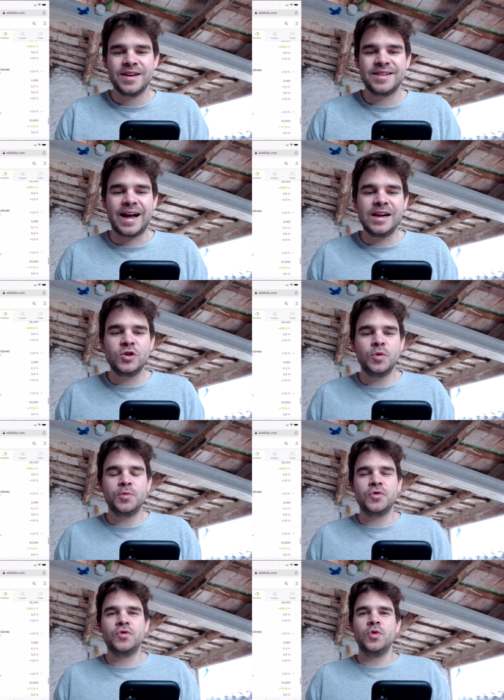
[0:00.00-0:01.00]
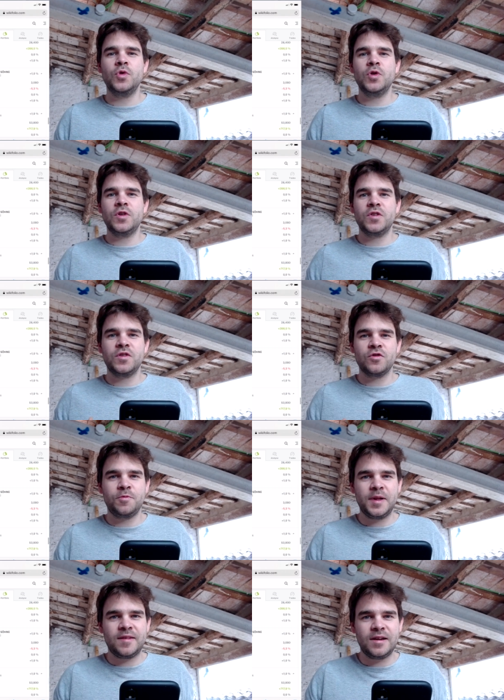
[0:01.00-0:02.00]
Daltrup und Söhne, das ist ein
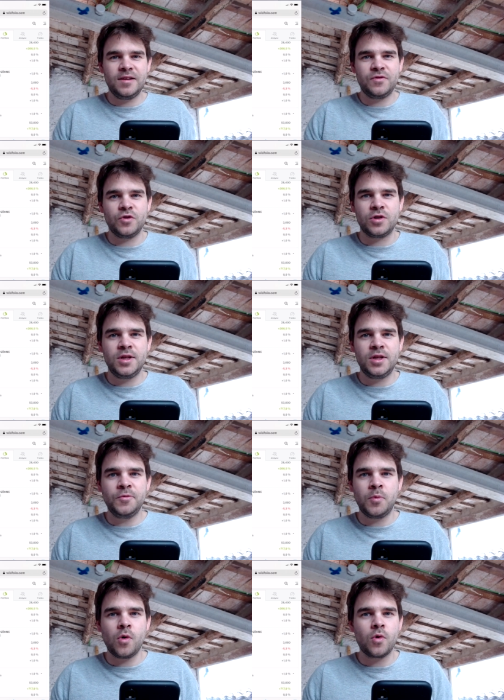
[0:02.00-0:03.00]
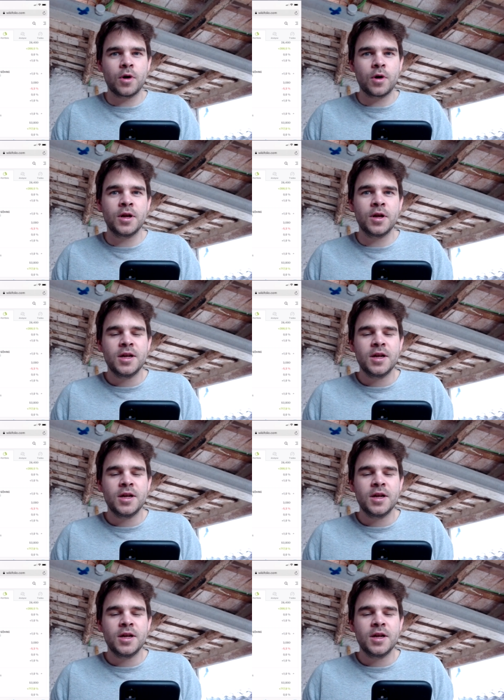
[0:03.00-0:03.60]
Spezialist für Tiefbohrungen.